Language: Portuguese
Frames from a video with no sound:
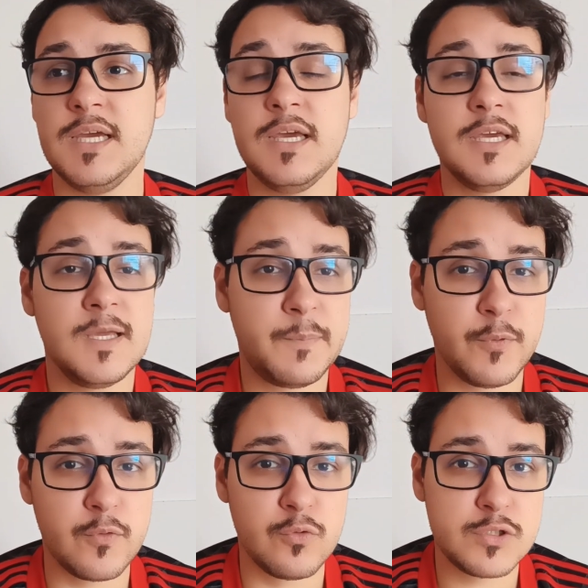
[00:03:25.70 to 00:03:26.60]
E
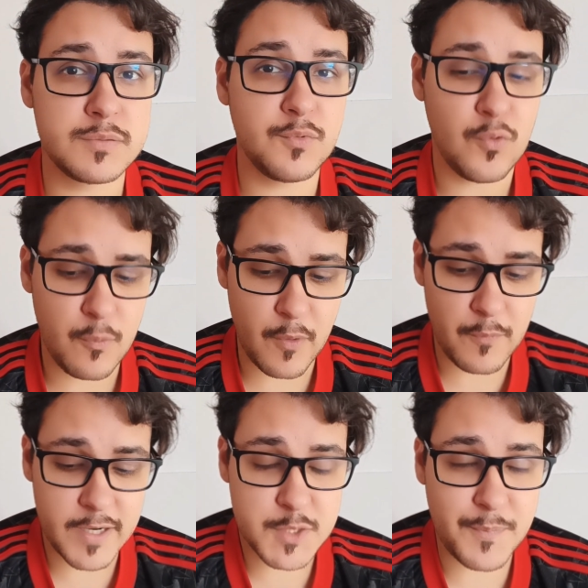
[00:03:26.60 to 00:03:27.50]
por último, o
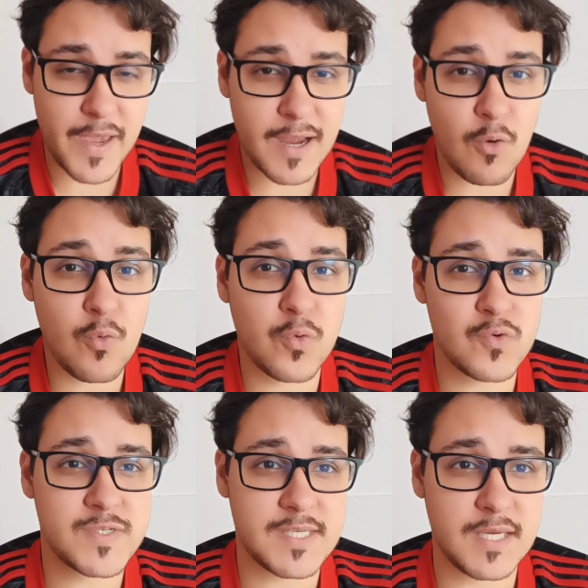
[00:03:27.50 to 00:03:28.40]
Palmeiras pega o
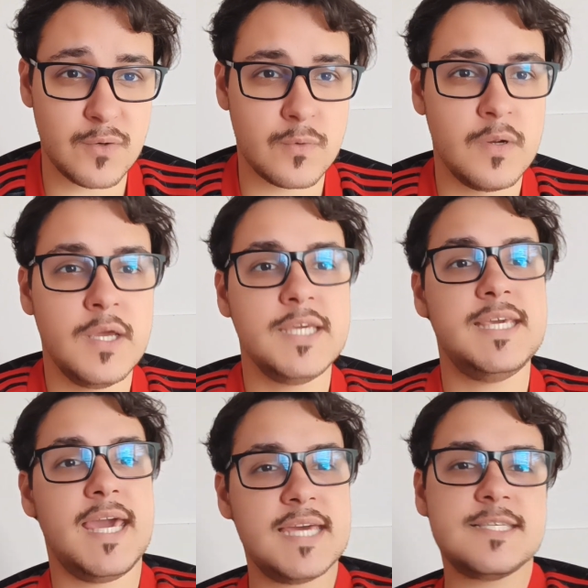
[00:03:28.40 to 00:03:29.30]
Cruzeiro,
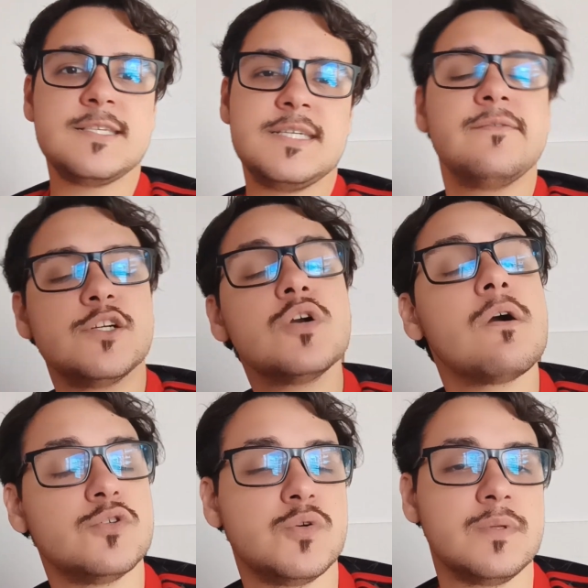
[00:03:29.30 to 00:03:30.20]
que esse sim vai jogar
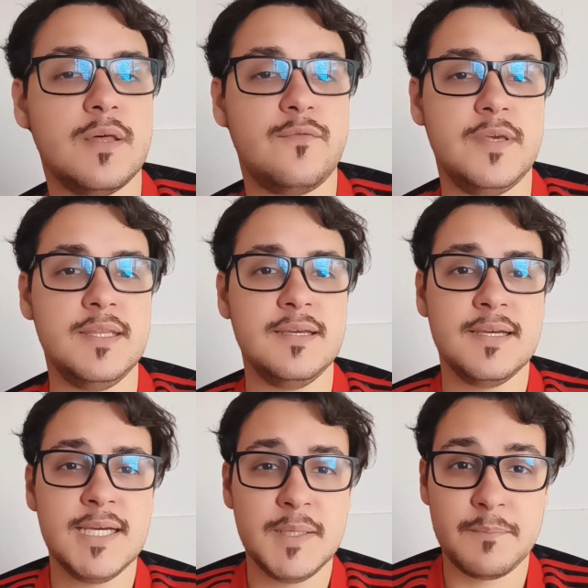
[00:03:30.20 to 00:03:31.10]
o jogo da vida,
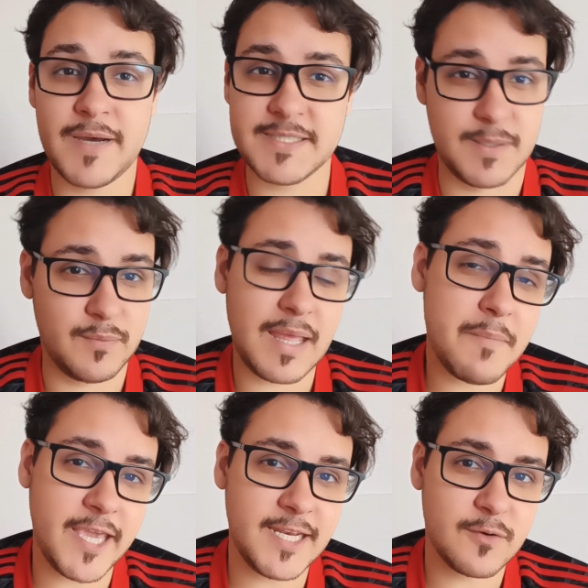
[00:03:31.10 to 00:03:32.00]
mas não tá
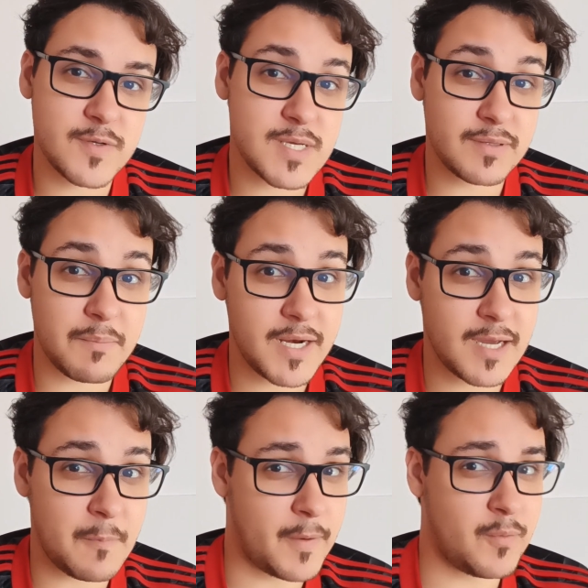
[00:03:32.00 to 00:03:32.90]
bem, né? O Cruzeiro tá
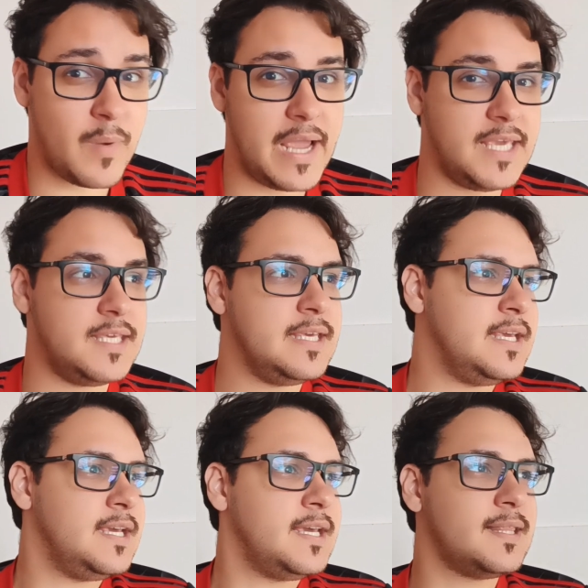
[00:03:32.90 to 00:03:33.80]
brigando para não cair.
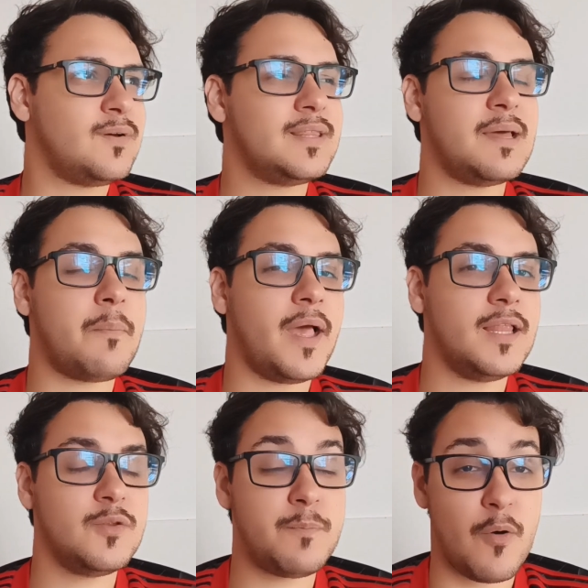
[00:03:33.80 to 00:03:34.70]
Então a tabela
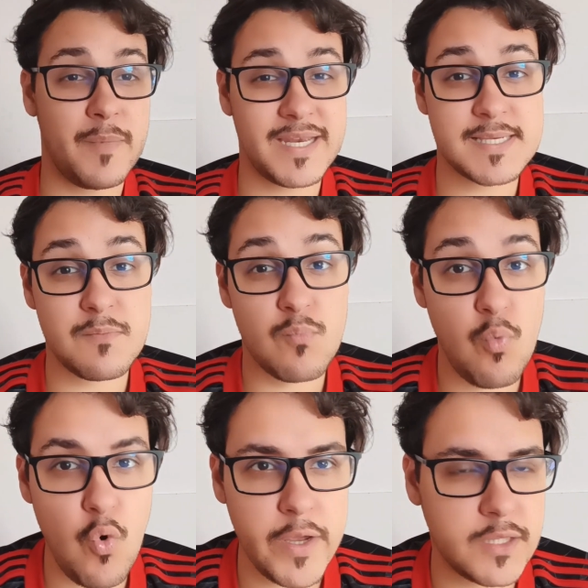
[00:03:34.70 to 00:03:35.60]
do Palmeiras é
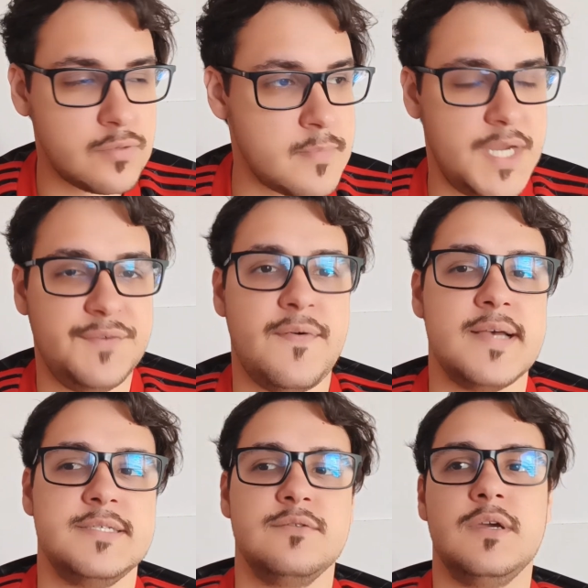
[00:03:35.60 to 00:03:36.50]
muito mais
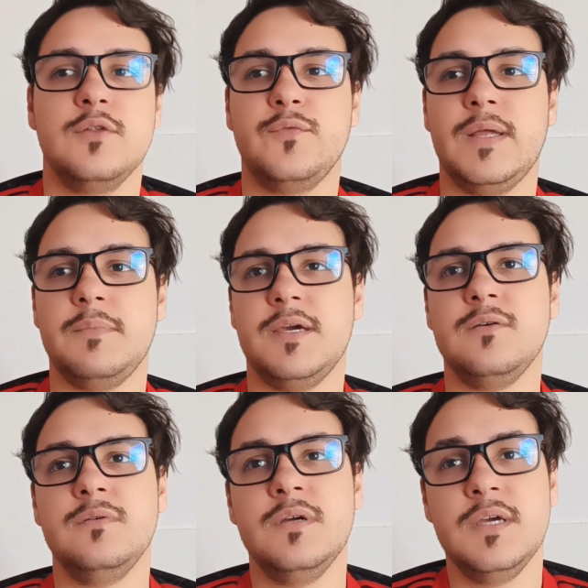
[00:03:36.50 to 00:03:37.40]
fácil do que a do
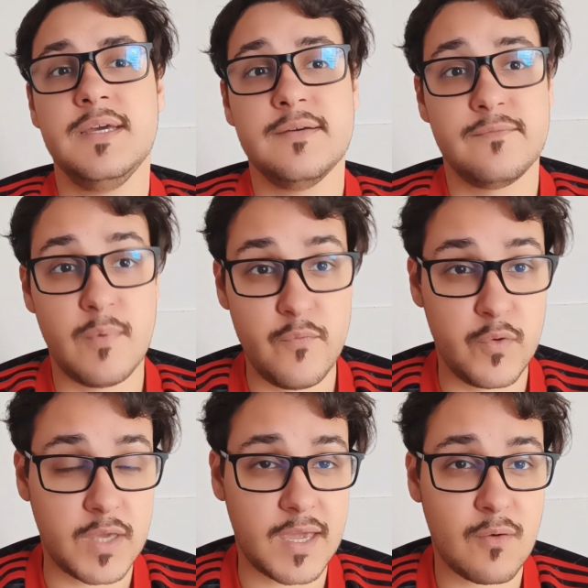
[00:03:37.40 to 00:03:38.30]
Flamengo. Vamos ver o
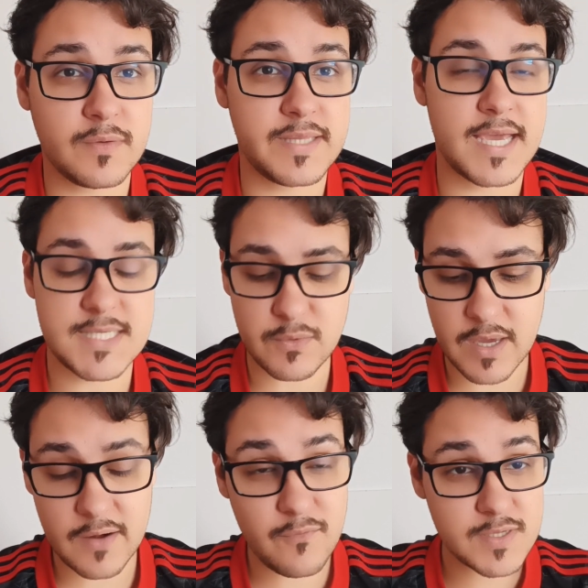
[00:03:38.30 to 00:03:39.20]
que, que acontece. Eu
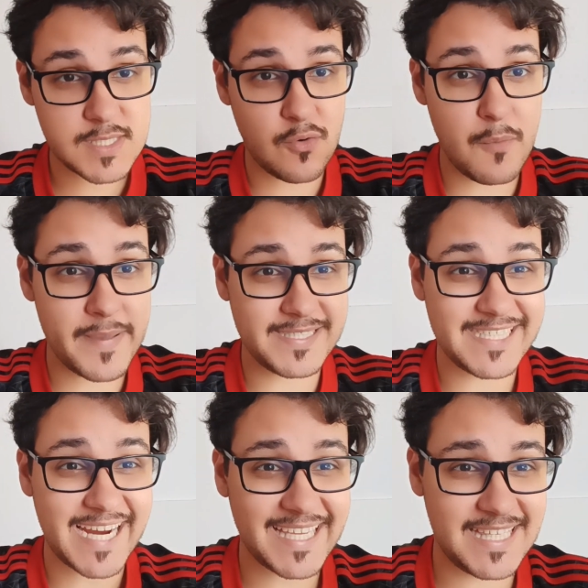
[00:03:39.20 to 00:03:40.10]
quero que você comente
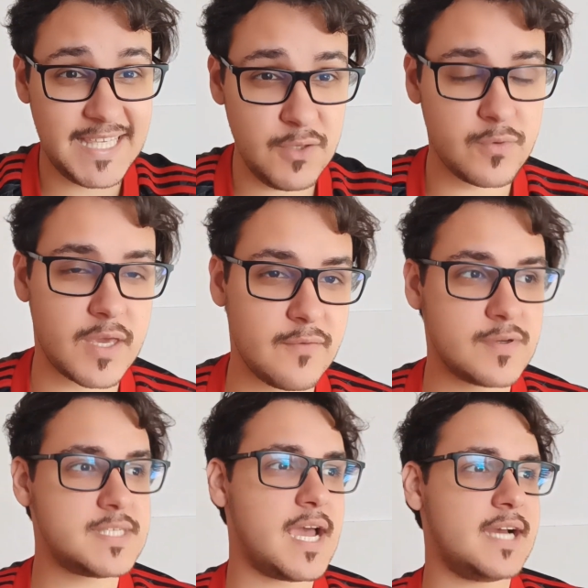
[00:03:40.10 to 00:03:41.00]
aqui o que, que
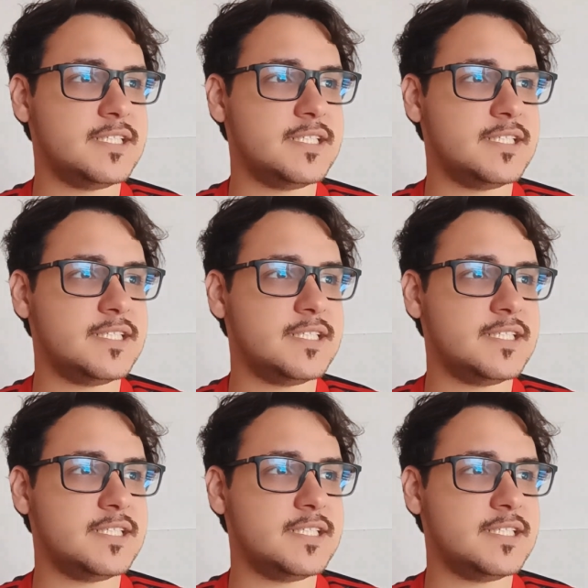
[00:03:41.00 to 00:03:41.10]
você acha.